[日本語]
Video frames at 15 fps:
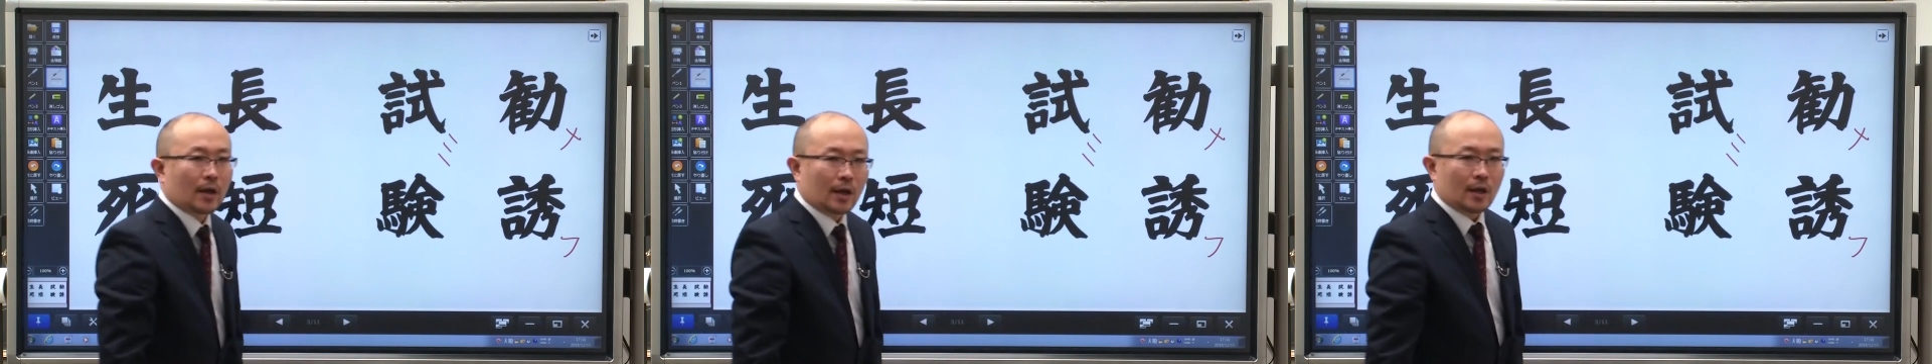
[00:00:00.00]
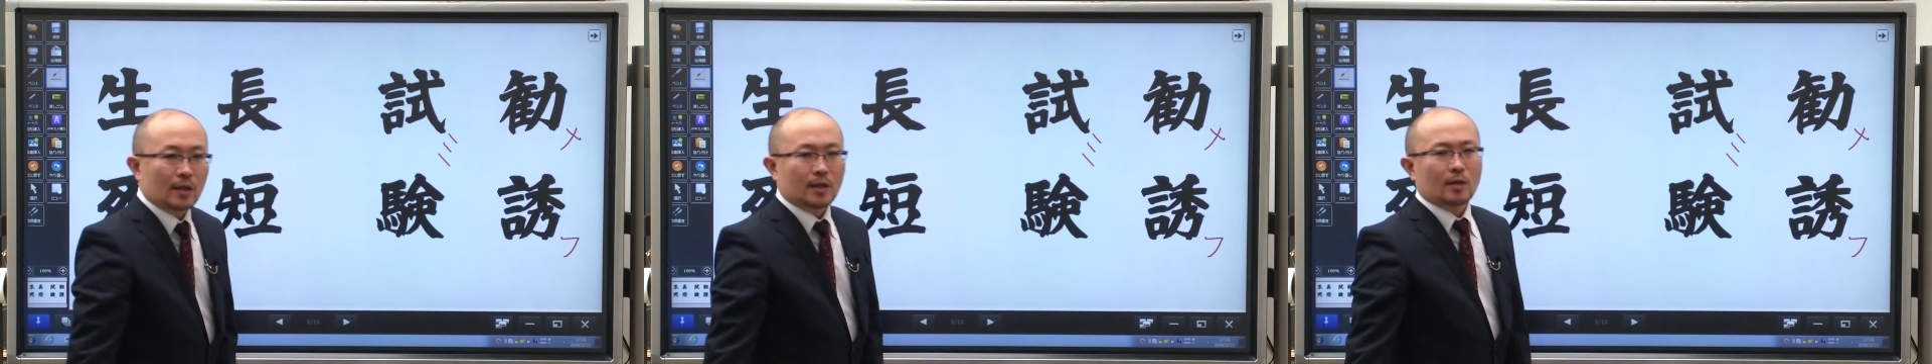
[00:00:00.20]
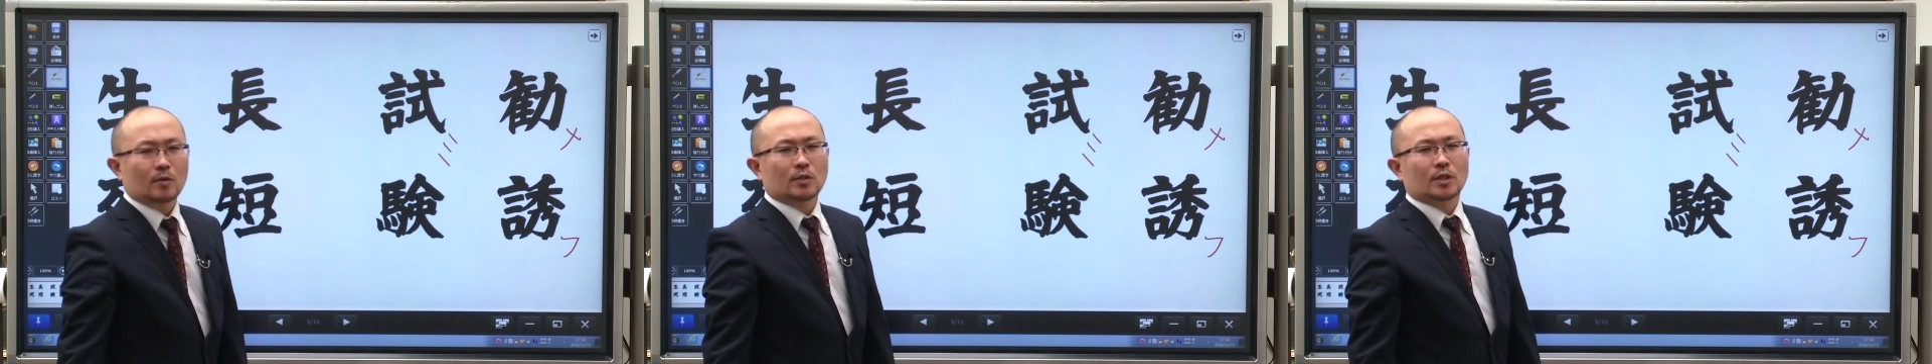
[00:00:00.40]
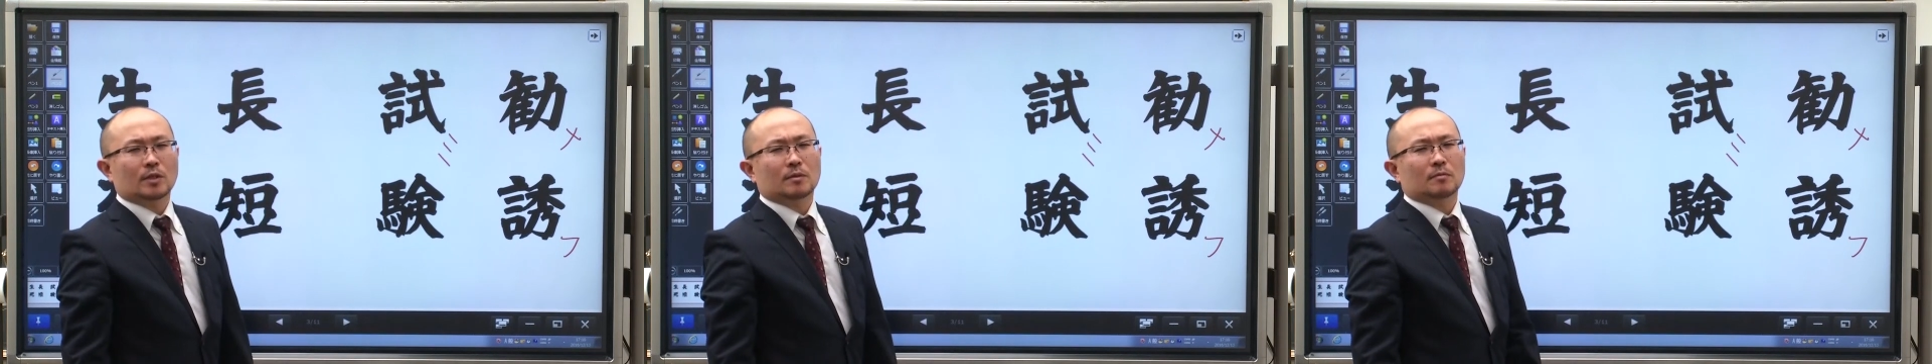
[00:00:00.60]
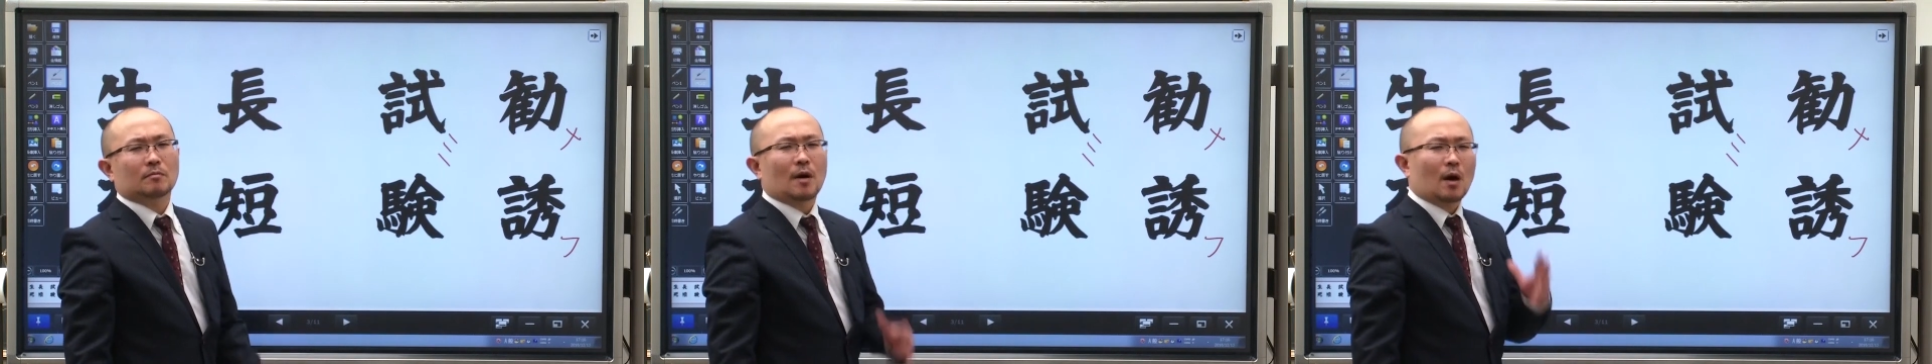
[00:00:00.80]
剣という
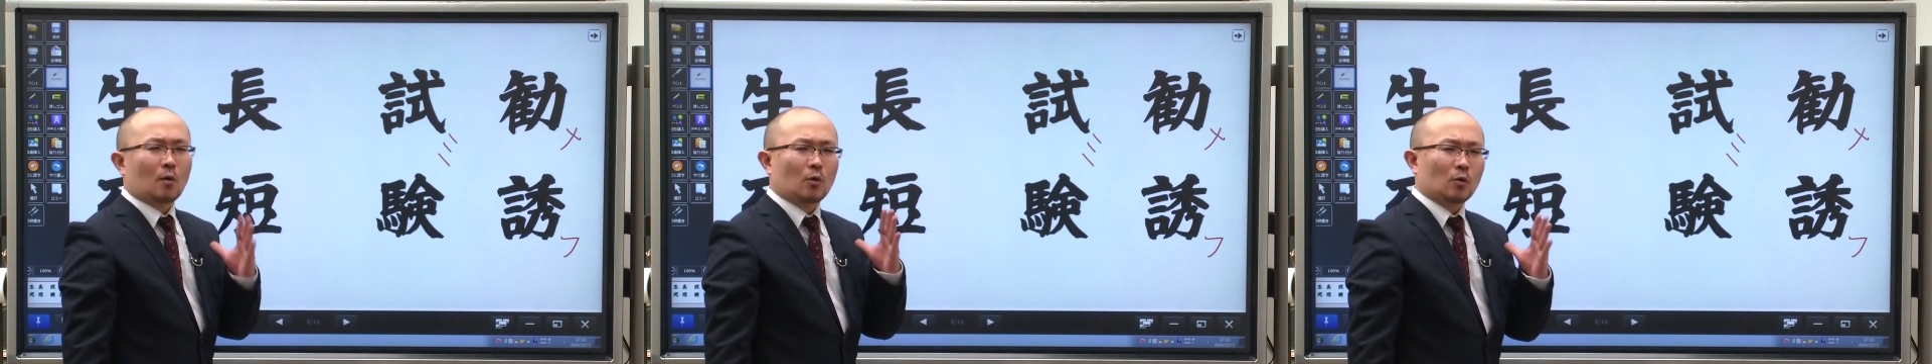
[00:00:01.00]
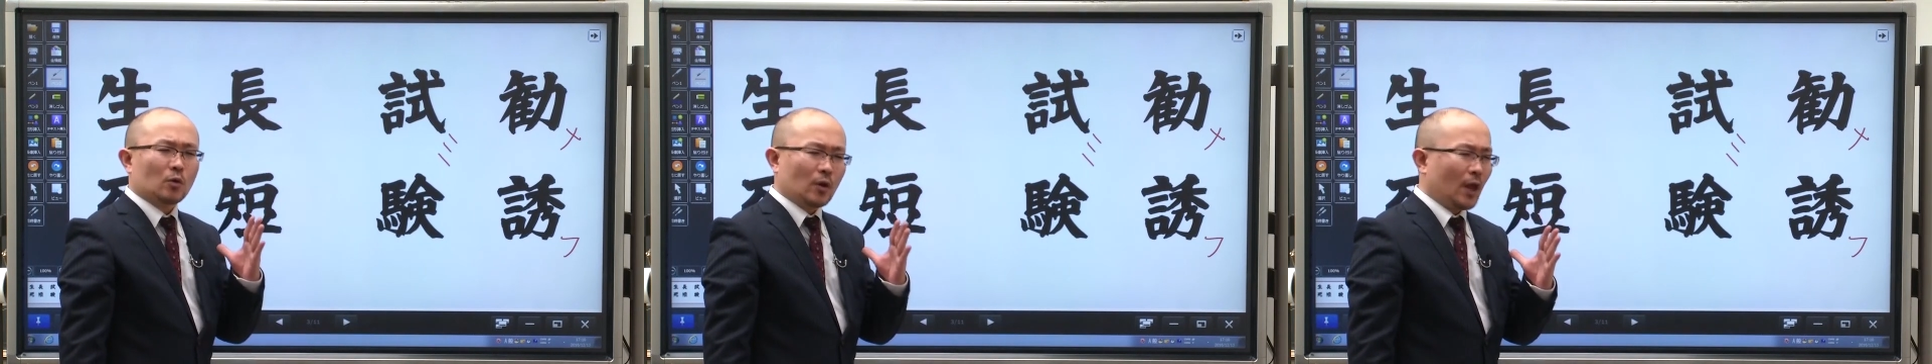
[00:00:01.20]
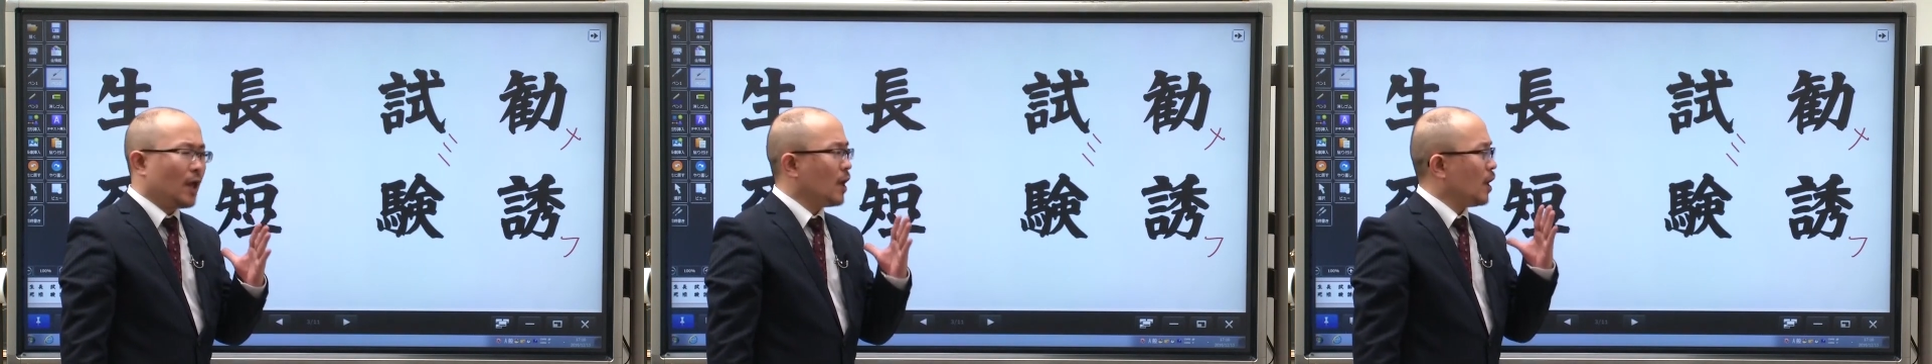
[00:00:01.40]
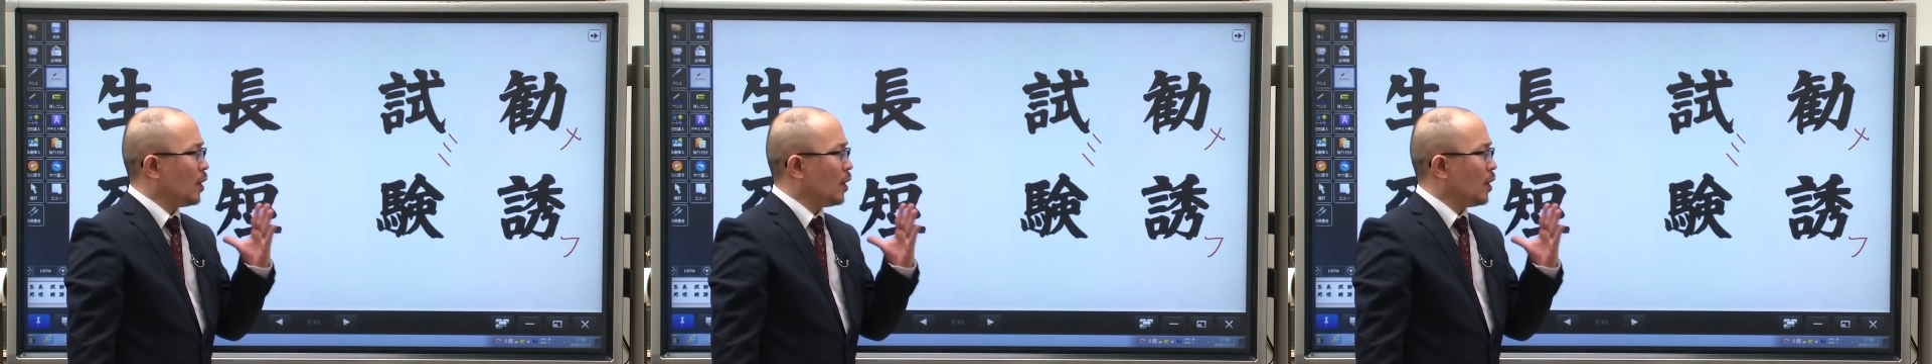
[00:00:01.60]
字、このね